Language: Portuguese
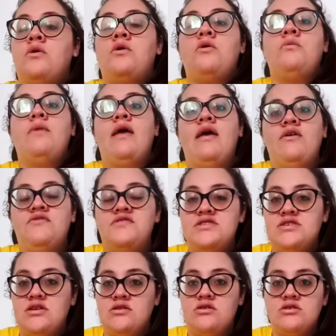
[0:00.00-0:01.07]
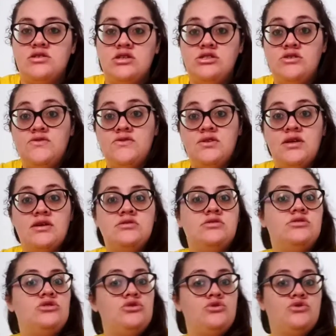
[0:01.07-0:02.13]
Como é que vai ser a nossa atividade
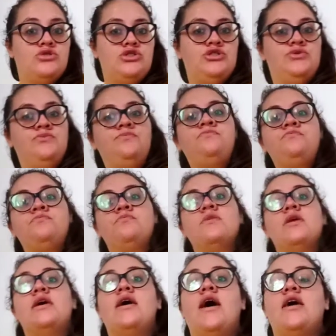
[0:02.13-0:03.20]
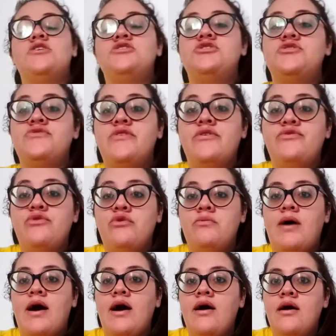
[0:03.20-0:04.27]
de hoje? A gente vai
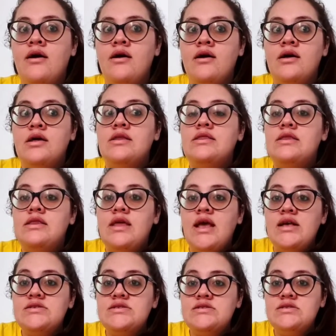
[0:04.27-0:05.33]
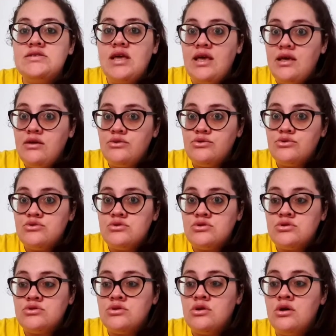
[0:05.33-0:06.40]
formar
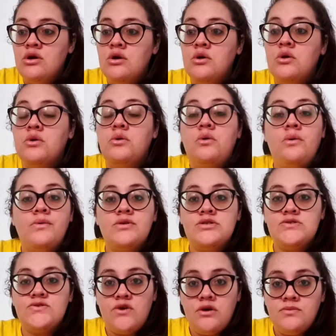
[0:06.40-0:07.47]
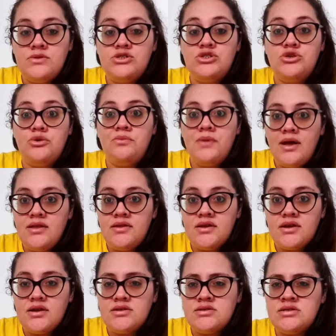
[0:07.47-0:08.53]
desenhos com as formas
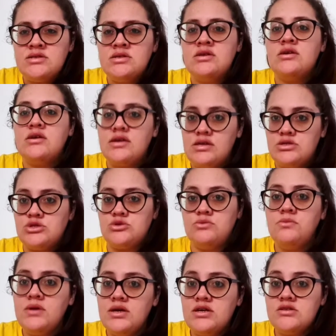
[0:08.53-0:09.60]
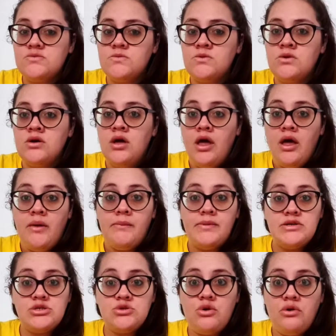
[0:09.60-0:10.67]
geométricas. Isso mesmo.
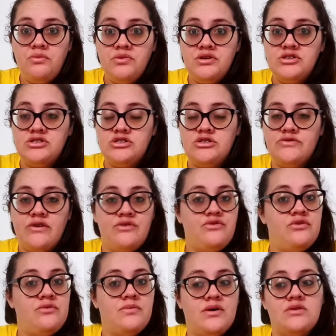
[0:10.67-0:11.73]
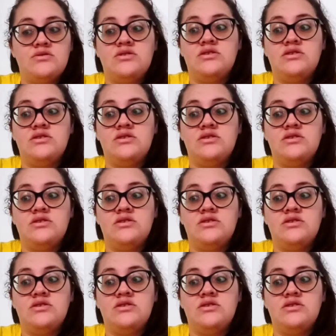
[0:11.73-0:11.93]
Mas como que a gente vai formar os